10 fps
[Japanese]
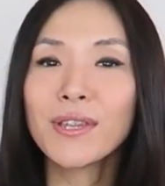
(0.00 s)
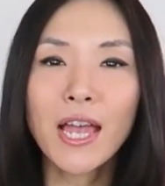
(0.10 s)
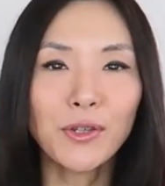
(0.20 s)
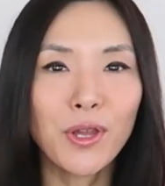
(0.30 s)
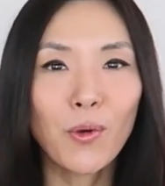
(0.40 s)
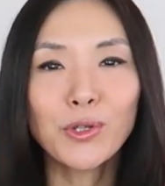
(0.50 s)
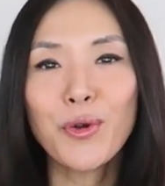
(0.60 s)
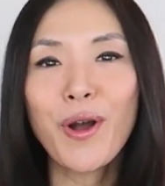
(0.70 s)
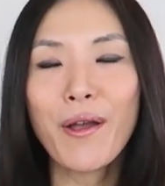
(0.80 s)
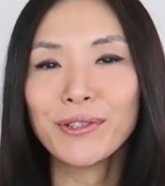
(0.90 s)
最初にご
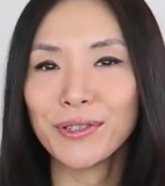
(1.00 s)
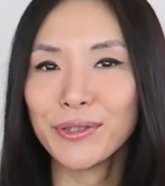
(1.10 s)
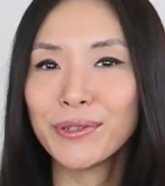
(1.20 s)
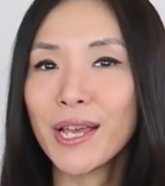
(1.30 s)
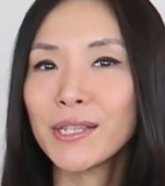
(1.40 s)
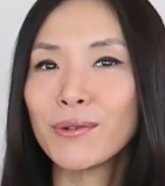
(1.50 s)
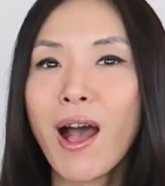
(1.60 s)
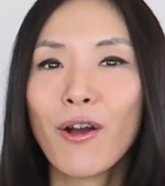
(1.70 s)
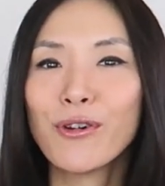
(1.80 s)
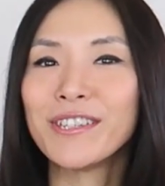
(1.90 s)
紹介をするフレーズ
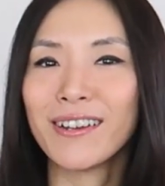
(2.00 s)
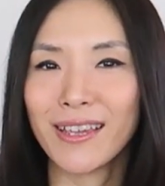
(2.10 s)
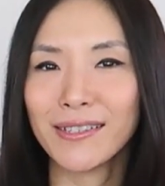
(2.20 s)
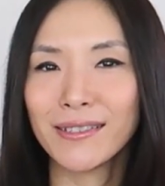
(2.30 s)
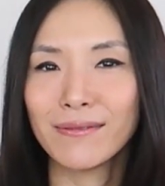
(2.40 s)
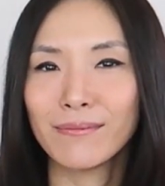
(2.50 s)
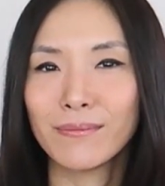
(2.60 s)
はこちらです